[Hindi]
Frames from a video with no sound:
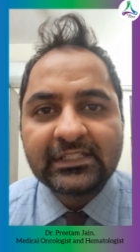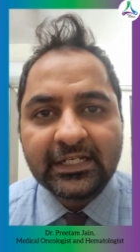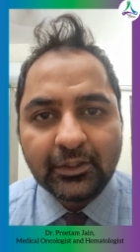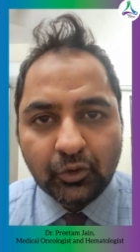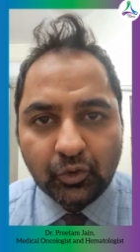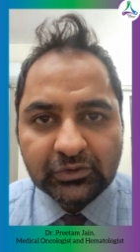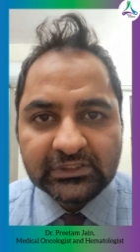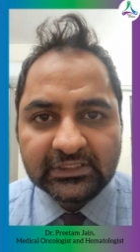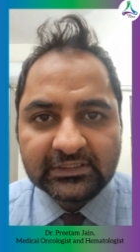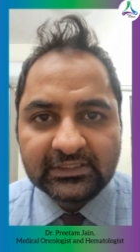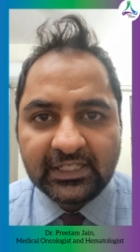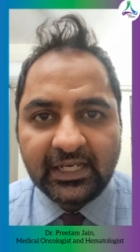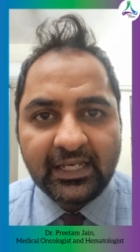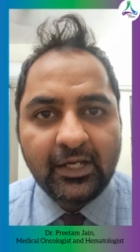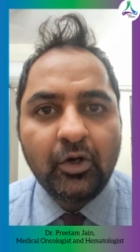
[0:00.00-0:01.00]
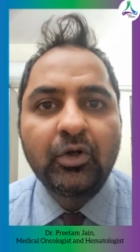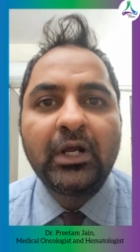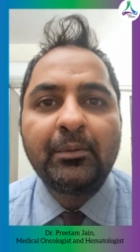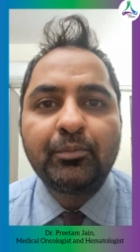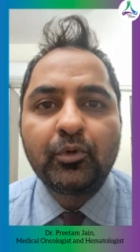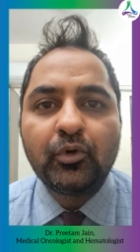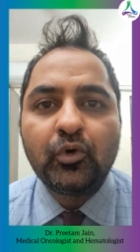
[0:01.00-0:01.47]
साइन हो सकता है और
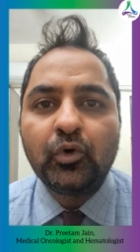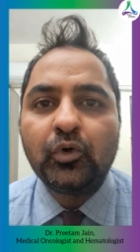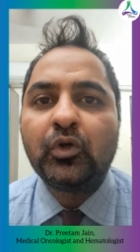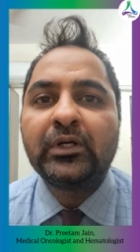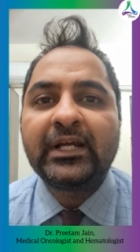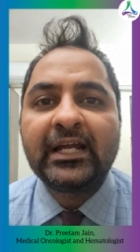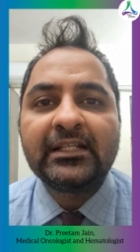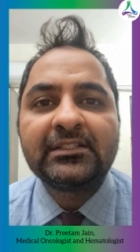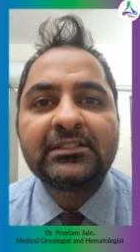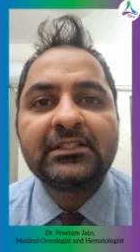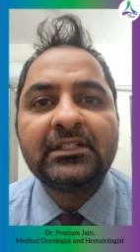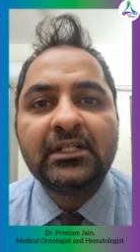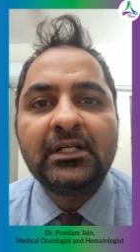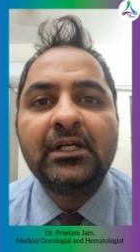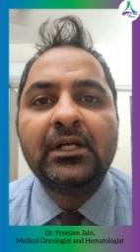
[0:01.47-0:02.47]
आपको कोलोन कैंसर